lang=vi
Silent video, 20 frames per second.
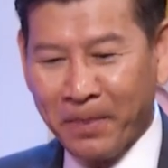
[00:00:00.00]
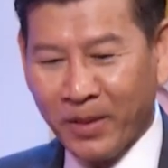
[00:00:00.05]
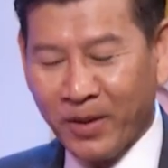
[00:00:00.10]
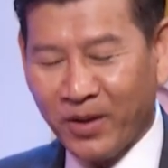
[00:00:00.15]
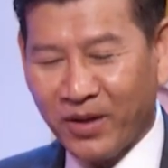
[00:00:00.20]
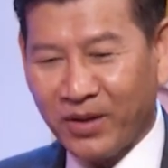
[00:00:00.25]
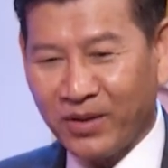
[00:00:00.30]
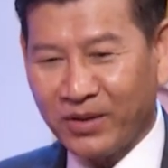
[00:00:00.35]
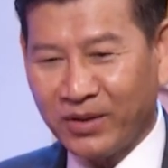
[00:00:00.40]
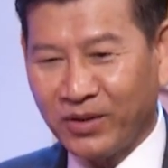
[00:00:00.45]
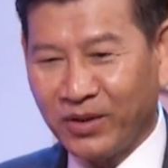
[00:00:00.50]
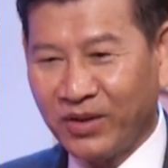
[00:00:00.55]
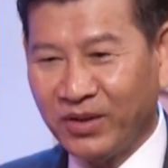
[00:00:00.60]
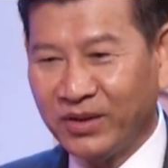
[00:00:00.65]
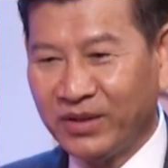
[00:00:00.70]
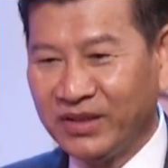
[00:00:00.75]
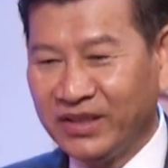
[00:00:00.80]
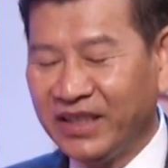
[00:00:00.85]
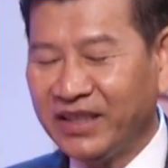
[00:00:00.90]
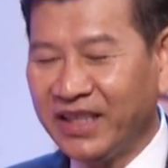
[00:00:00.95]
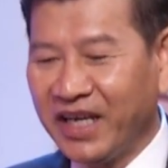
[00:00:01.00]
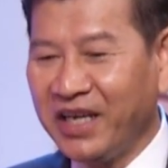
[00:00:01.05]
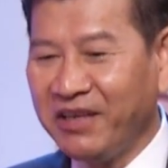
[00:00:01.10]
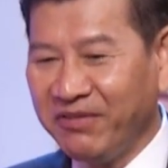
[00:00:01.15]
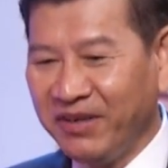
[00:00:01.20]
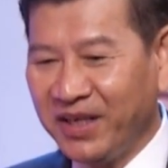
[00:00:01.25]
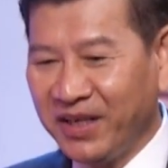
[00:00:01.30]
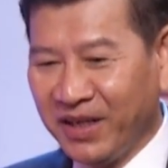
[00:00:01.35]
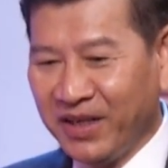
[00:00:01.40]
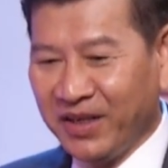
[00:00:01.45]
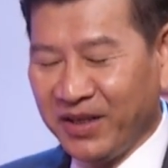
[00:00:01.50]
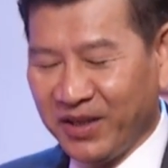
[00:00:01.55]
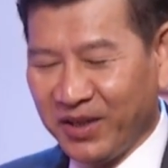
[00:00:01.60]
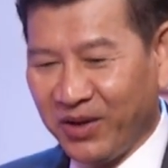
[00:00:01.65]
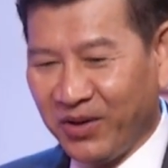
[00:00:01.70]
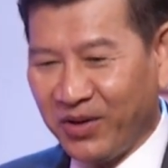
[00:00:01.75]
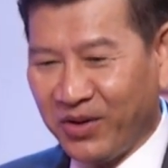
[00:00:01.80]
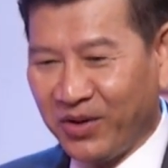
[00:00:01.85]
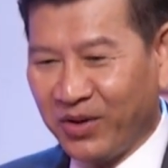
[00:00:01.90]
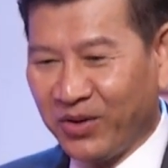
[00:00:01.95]
họ họ cha thay vì
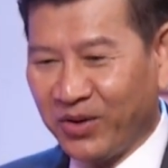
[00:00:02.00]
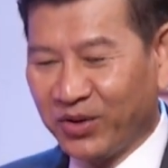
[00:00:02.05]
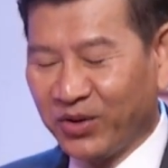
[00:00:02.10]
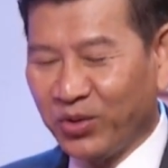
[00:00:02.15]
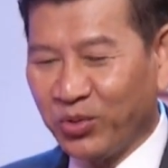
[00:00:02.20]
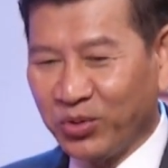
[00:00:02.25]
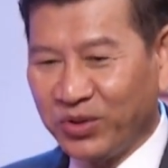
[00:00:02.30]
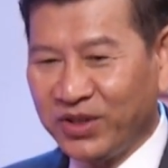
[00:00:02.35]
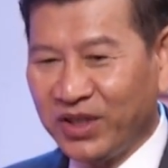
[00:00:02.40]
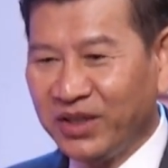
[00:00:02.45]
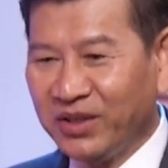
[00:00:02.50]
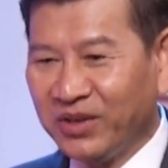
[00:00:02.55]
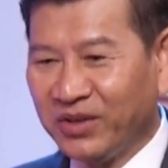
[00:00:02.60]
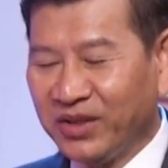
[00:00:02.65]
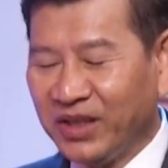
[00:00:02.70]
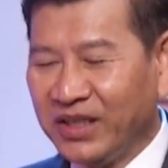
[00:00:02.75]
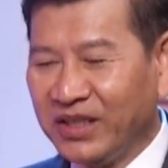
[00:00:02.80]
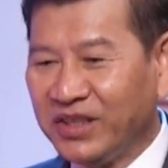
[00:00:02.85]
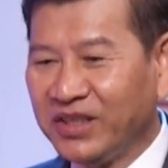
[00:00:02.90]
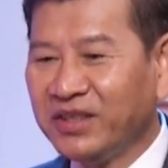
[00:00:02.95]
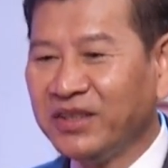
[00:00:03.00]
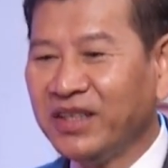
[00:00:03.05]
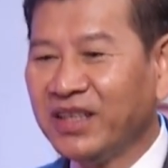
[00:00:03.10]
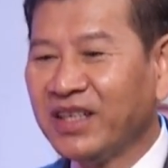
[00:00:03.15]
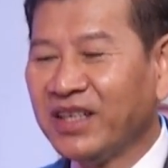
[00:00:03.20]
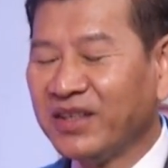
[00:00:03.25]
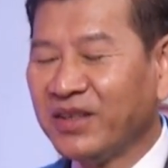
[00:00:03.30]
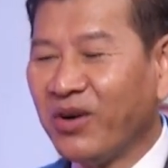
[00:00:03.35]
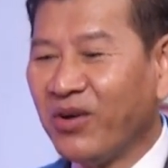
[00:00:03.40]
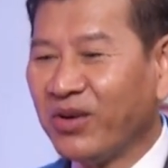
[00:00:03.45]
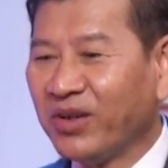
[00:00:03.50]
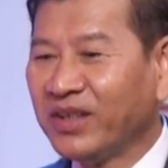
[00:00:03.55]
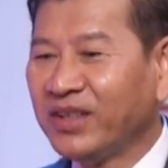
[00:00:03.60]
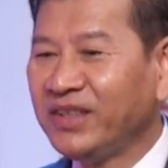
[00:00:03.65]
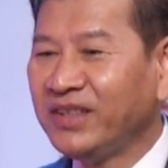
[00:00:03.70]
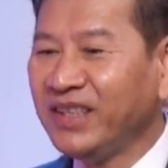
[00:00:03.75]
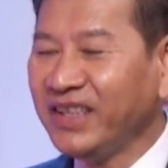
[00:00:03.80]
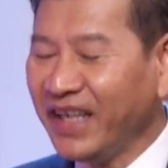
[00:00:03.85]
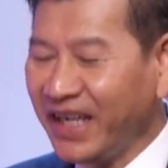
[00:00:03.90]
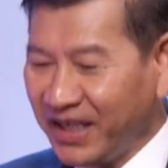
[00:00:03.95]
họ họ tổ chức họ để trưng cái cờ đỏ này
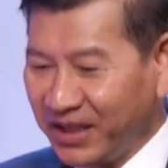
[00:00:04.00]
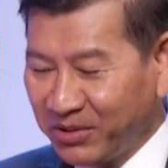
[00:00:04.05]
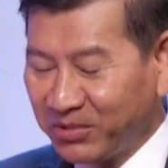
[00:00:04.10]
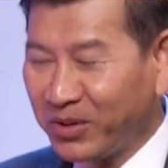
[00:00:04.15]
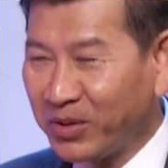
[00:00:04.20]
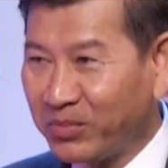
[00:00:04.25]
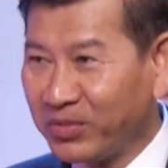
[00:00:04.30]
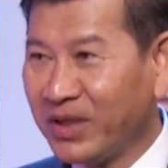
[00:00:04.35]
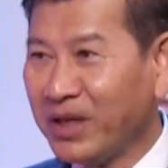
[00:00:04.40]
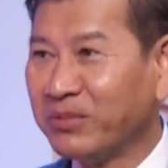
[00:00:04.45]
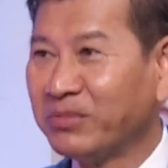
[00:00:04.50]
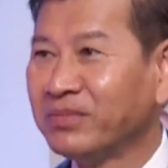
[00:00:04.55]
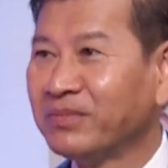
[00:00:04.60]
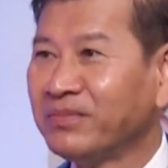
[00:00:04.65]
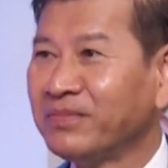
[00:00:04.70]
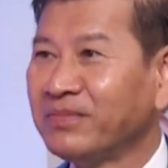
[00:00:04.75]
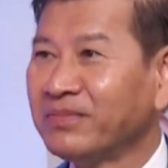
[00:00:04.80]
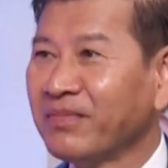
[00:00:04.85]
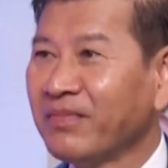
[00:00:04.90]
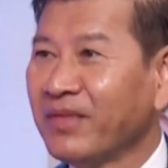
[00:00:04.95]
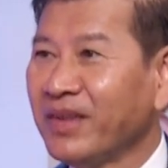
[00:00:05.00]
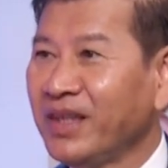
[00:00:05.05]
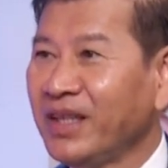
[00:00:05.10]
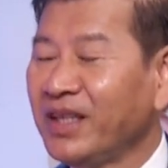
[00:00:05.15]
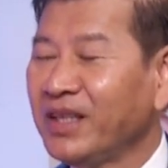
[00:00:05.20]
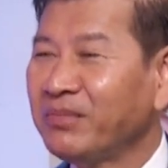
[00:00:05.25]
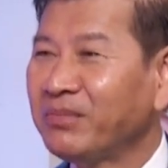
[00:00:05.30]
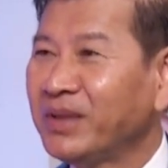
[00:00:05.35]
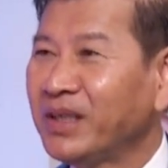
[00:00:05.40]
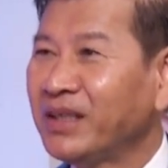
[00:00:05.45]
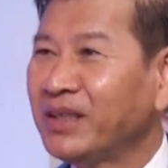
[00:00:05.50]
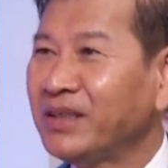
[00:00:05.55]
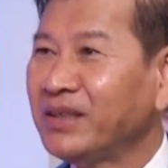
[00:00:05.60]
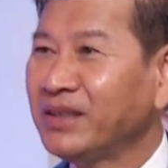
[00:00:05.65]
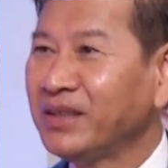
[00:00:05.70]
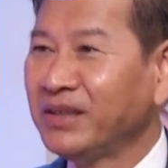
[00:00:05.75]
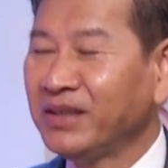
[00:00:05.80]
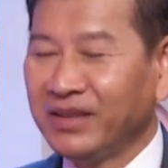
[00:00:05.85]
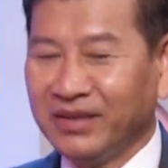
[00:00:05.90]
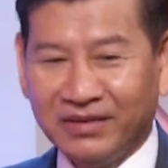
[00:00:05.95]
ngay trong cộng đồng nhưng mà
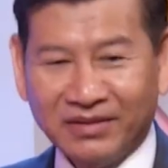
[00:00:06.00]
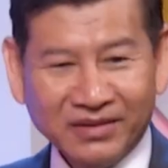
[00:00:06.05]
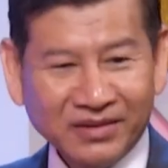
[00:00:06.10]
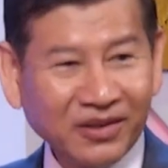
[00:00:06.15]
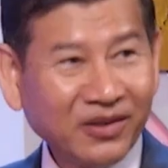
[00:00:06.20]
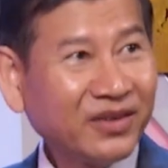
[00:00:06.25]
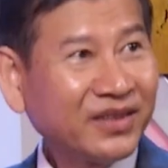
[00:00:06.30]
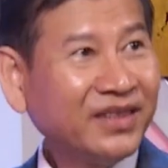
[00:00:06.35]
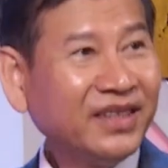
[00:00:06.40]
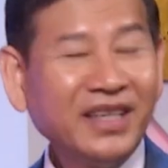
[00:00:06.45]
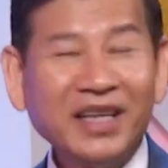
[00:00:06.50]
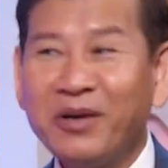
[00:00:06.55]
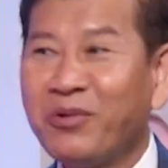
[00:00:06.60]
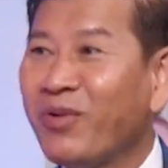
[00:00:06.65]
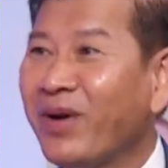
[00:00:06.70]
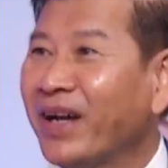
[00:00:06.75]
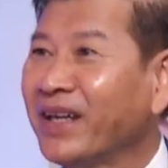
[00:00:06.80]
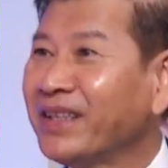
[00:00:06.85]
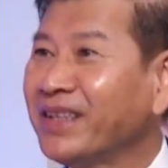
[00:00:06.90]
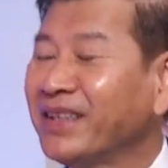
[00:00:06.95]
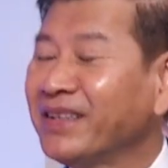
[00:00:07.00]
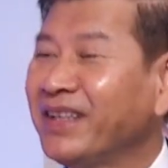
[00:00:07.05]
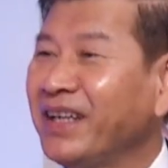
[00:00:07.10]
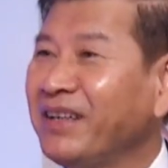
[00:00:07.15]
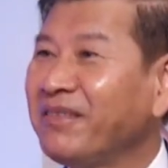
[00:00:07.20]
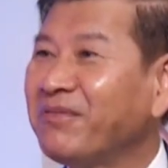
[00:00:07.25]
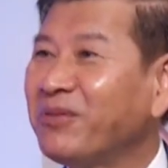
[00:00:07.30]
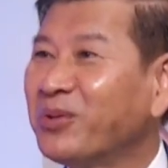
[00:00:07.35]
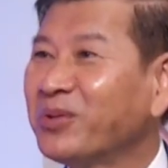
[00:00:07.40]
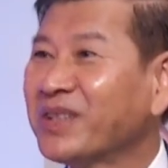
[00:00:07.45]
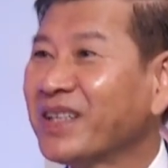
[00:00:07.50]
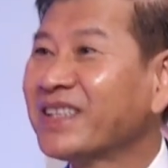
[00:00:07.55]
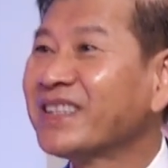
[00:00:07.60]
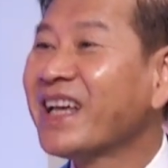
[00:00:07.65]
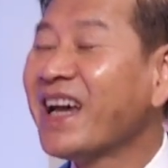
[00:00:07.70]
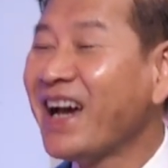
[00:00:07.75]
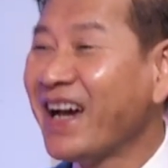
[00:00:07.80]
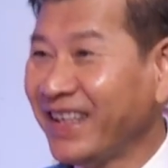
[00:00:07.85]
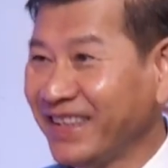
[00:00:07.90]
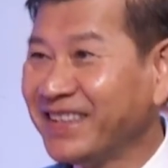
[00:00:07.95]
họ đi ra ngoài thành thành phố xa
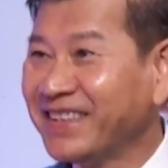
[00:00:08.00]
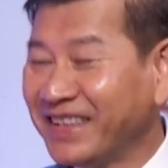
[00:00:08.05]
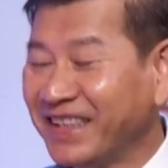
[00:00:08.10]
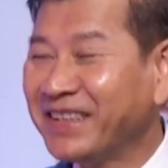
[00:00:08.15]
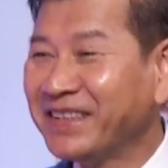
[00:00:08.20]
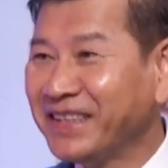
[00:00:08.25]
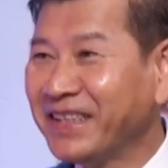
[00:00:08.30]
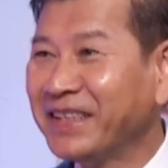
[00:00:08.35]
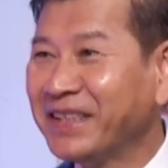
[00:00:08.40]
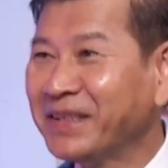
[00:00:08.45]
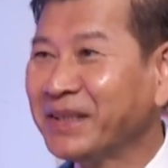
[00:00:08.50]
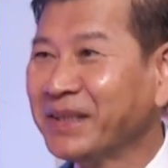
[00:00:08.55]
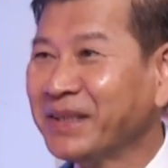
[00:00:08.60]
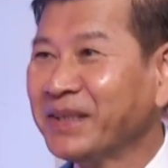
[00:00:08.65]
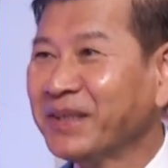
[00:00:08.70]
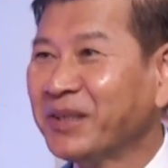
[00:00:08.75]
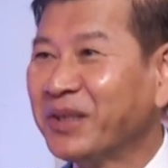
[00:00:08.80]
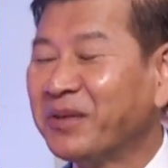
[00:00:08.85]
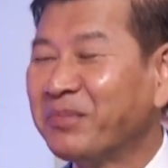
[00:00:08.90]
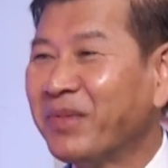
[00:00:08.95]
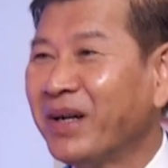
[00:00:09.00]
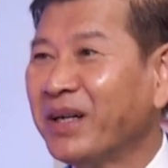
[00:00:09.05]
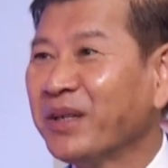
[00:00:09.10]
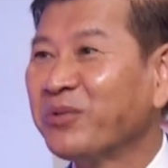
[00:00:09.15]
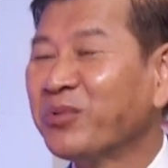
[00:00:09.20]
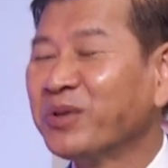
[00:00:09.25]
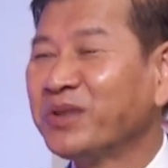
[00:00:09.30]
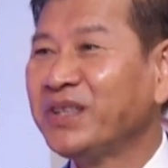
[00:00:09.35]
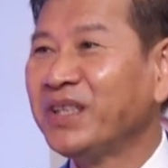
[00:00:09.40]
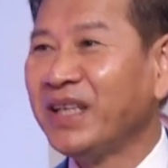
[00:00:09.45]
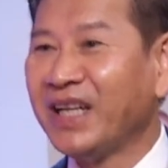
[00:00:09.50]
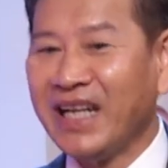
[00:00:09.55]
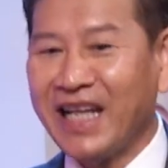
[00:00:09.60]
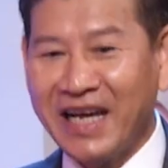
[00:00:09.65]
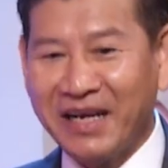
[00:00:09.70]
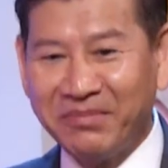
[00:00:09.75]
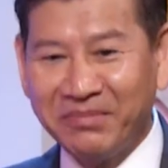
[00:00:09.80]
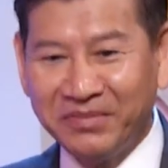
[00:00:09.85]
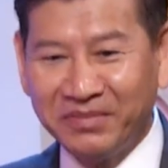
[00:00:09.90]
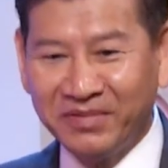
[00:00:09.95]
xa chẳng hạn Dạ, vậy họ mở cuộc triển
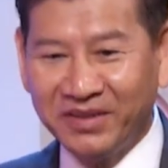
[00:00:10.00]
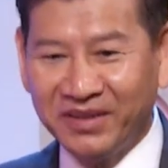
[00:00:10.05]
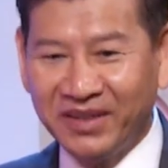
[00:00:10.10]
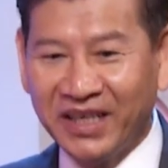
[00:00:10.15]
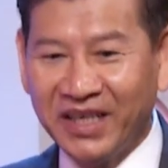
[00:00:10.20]
lãm